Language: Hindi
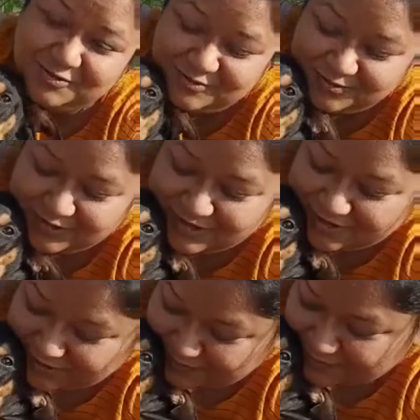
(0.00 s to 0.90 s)
उलू
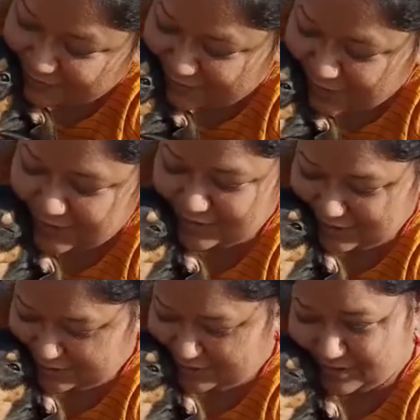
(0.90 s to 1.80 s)
देखो
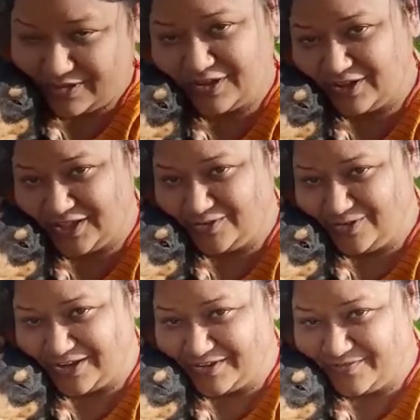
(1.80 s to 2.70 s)
देखो कितना
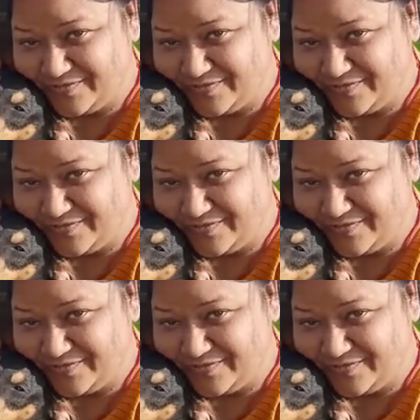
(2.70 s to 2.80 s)
क्यूट है